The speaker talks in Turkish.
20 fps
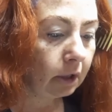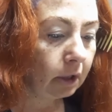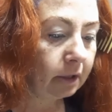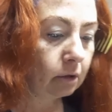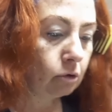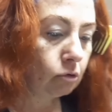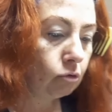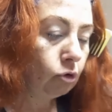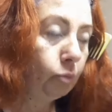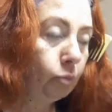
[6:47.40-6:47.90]

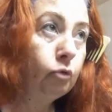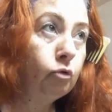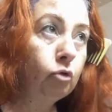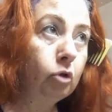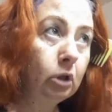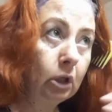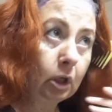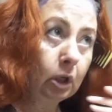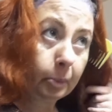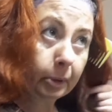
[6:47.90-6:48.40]
Hani sürüp
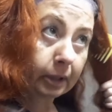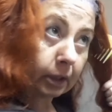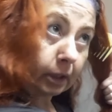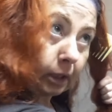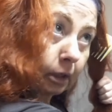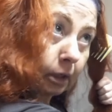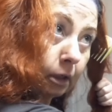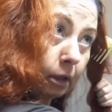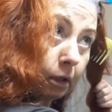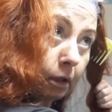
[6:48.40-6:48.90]
üstüne
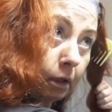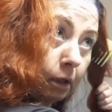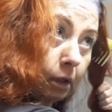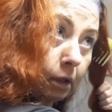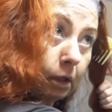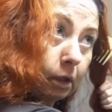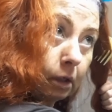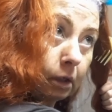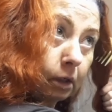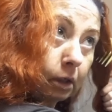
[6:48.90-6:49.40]
kapatarak
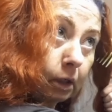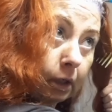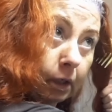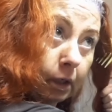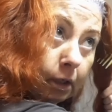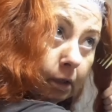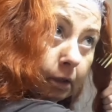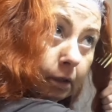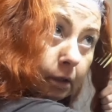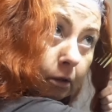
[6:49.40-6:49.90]

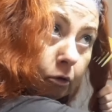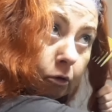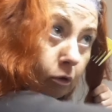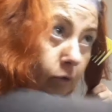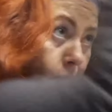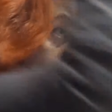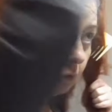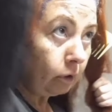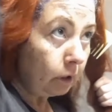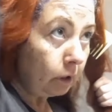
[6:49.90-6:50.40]
genelde
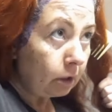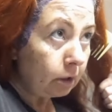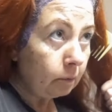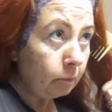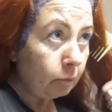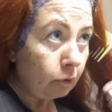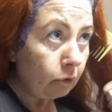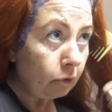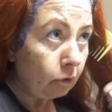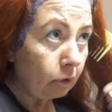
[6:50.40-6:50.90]

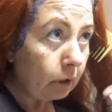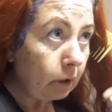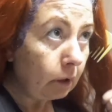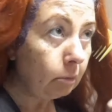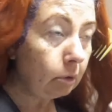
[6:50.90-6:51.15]
kuaförlerde boyuyorlar